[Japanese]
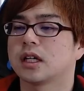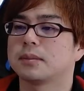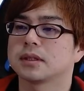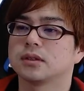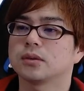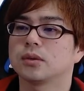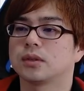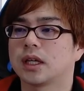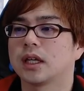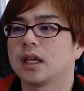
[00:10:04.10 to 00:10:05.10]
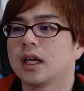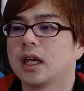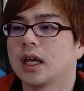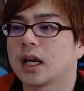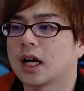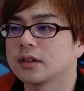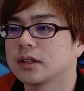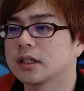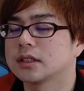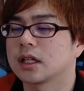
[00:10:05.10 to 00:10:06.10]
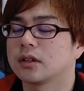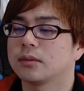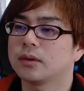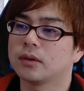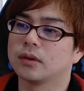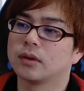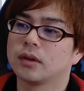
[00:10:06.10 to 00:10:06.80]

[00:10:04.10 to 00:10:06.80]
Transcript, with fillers: いますよというね、えー、カードなんですけれども、